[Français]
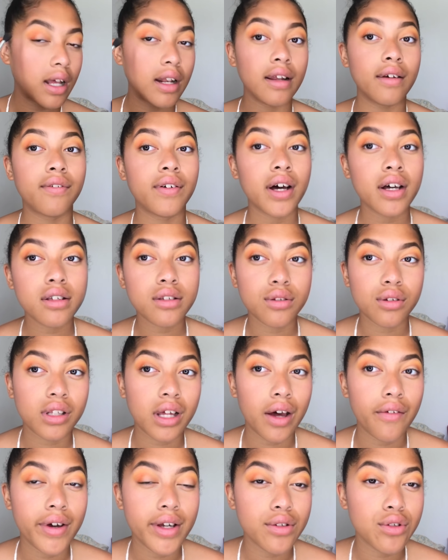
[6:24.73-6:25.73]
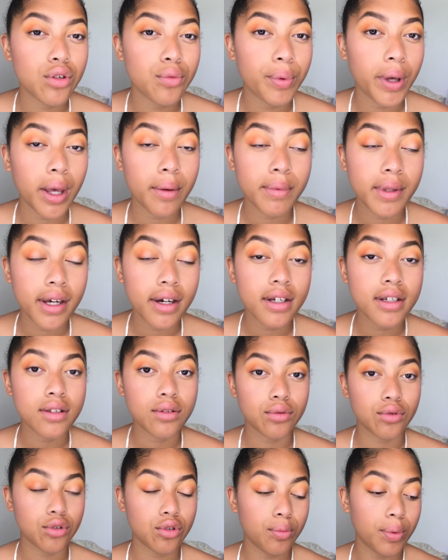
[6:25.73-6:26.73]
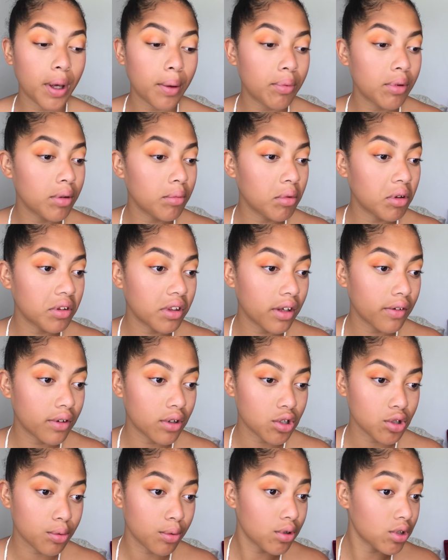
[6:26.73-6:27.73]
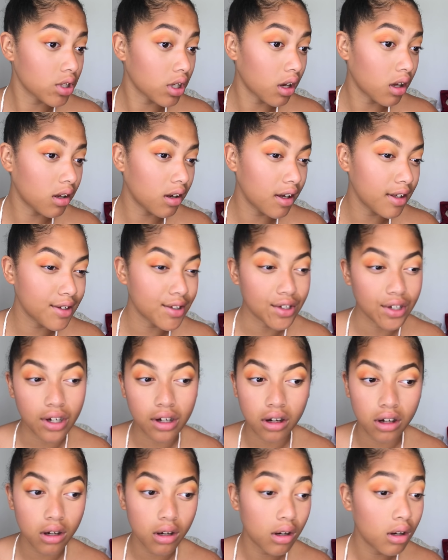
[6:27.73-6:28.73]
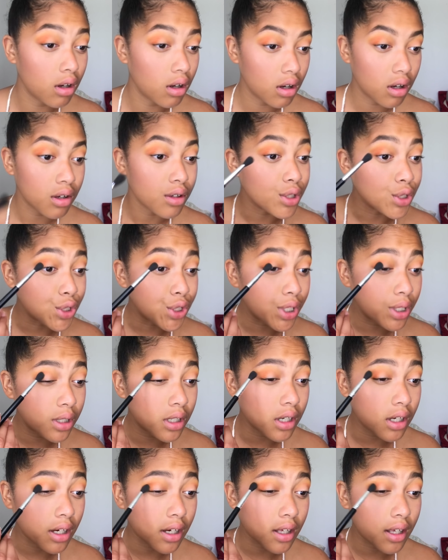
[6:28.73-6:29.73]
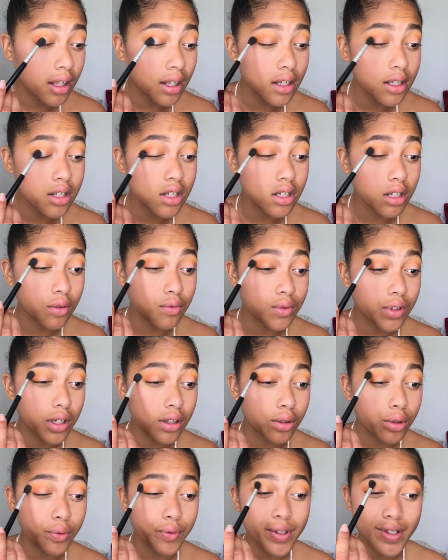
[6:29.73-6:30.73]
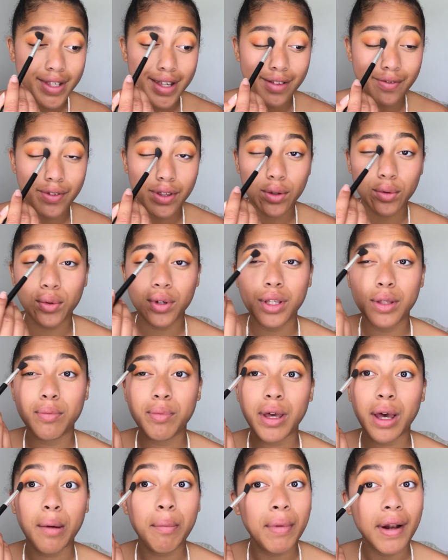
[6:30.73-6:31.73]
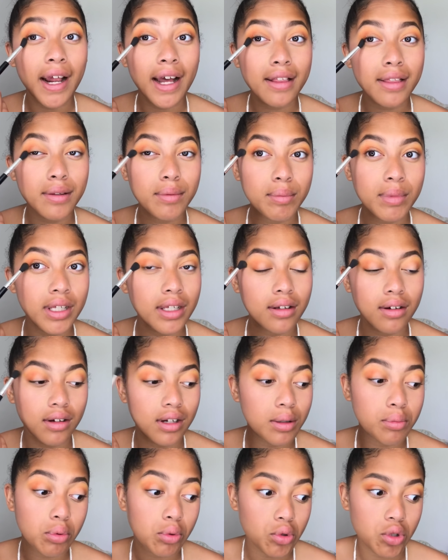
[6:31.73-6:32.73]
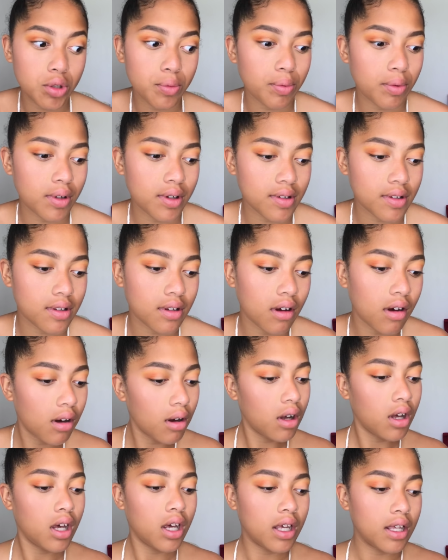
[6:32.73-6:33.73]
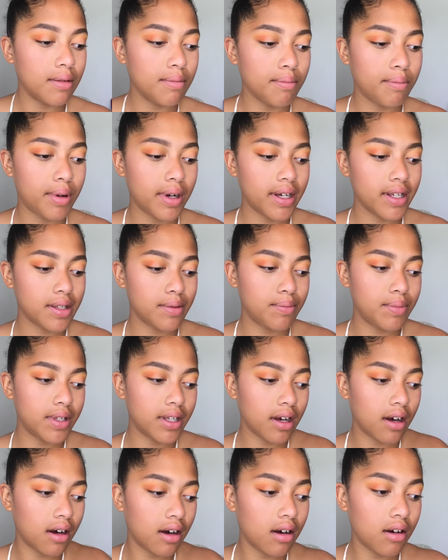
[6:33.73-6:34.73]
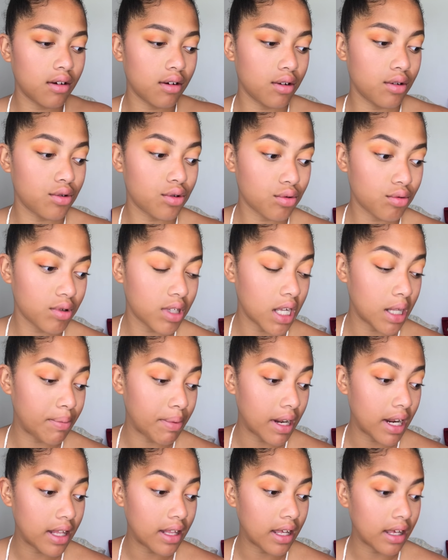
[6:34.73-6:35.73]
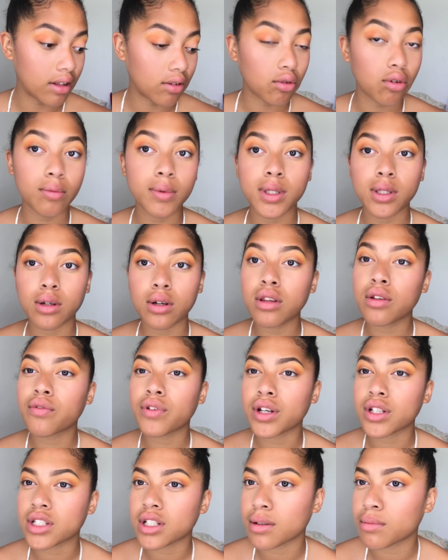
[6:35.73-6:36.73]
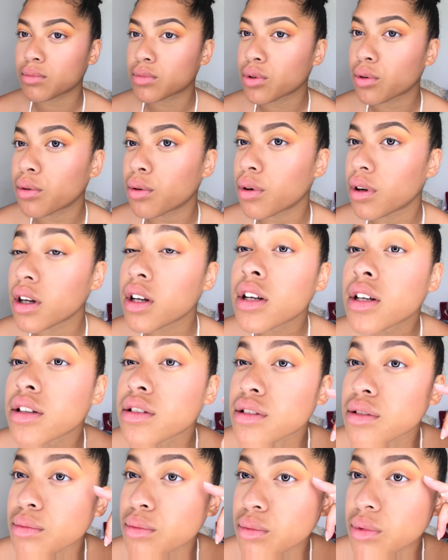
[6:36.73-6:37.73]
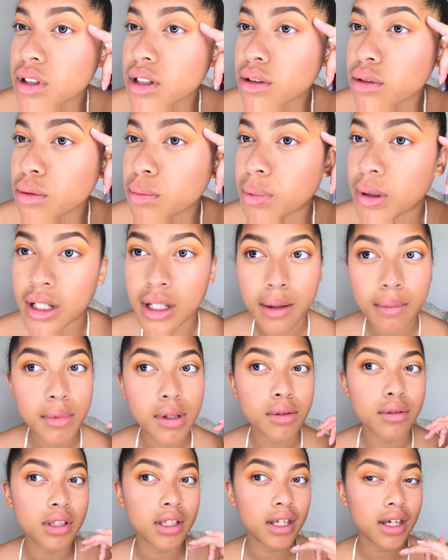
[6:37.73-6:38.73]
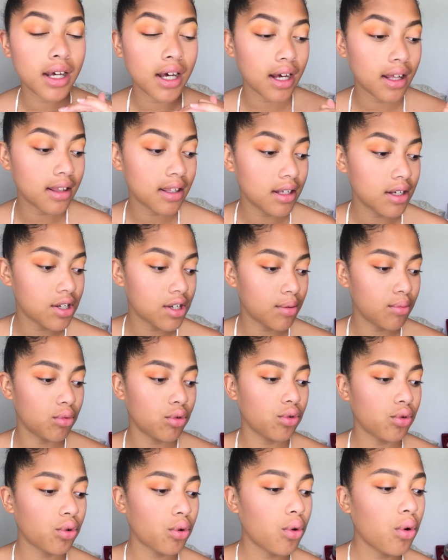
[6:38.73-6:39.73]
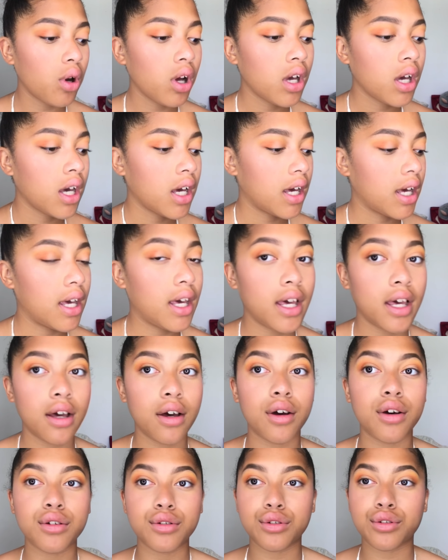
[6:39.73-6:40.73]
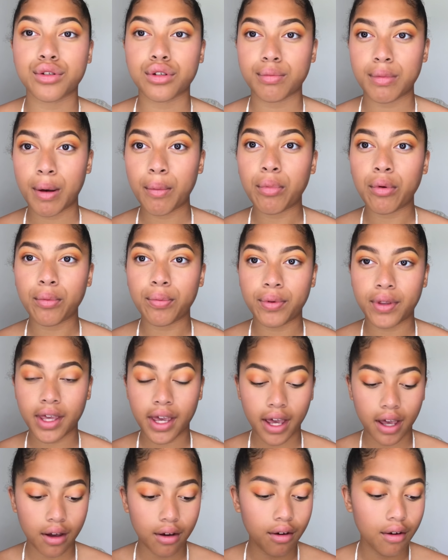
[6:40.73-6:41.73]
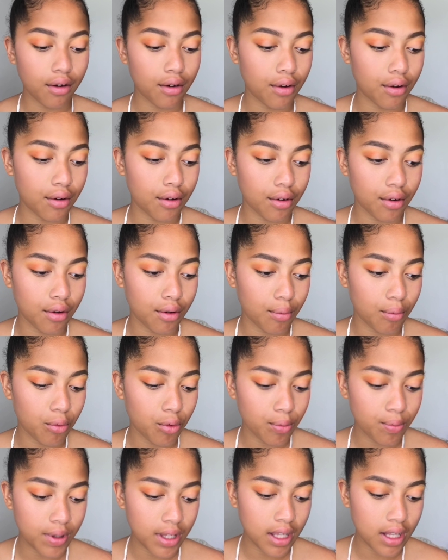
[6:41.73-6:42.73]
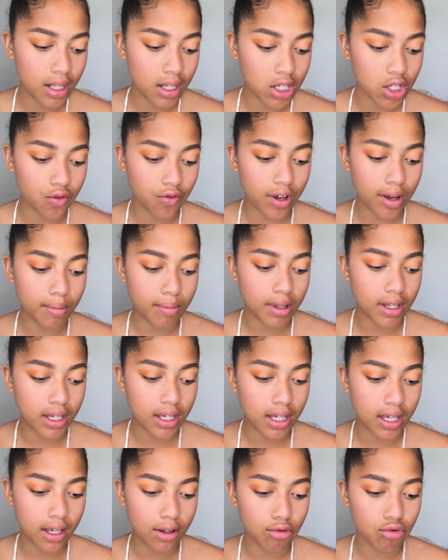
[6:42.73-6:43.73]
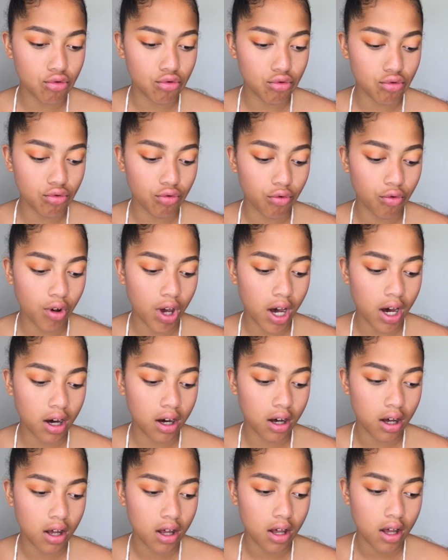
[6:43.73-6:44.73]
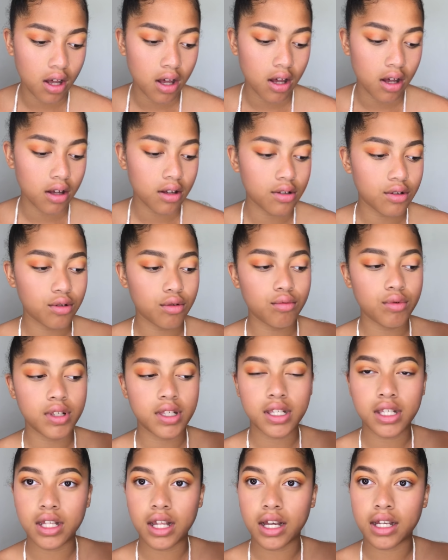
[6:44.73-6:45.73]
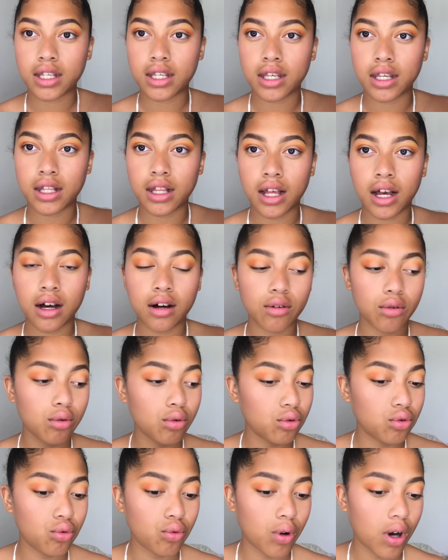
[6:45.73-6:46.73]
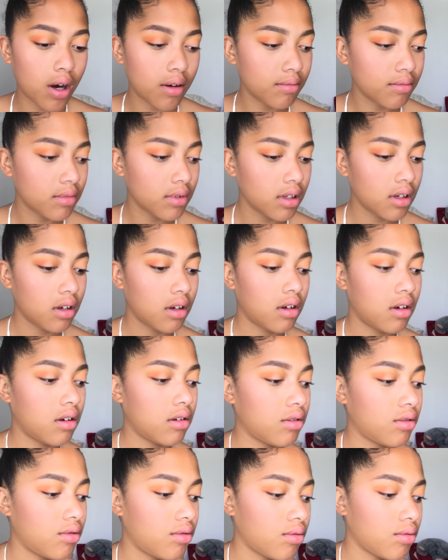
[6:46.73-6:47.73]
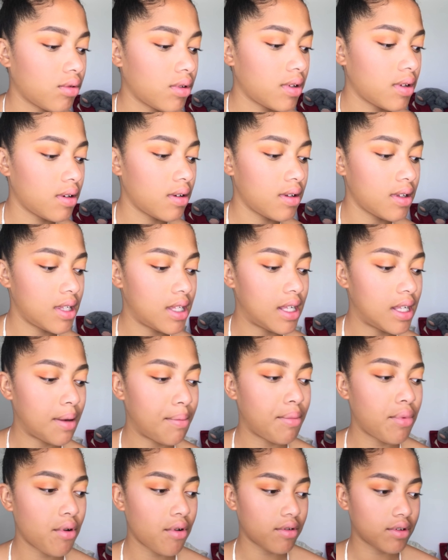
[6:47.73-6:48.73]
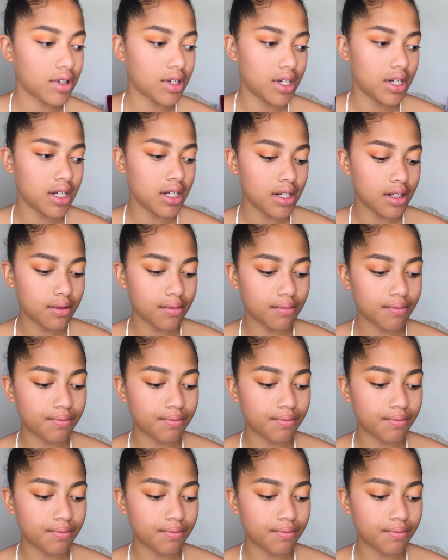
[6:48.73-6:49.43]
Les fards se travaillent super bien, ils sont super pigmentés, franchement j'ai rien à dire. J'ai rien à dire, vous avez trouvé cette vidéo hyper plate mais euh, les produits pour l'instant ils me plaisent bien. Euh, surtout cette palette elle est trop mignonne, enfin j'aime trop. Je vais vous montrer de près mais le dégradé j'aime de trop. Et euh, sur ma paupière mobile je vais appliquer du fard, celui-ci là qui est là, au doigt. Donc c'est parti.